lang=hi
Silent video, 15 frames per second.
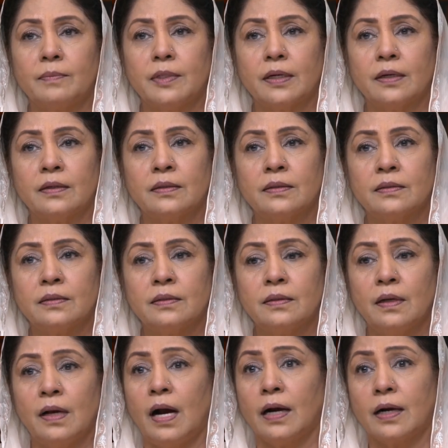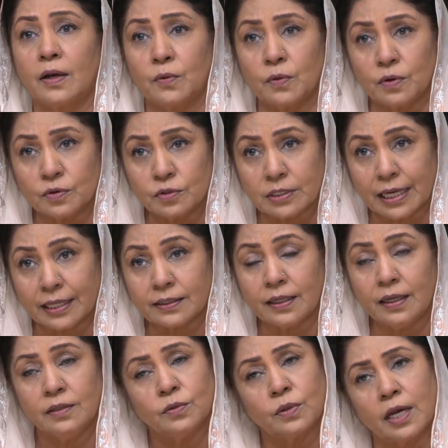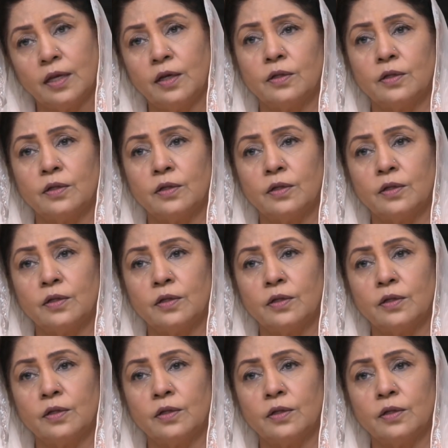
है आप तो। अगर कोई कुछ कहता है तो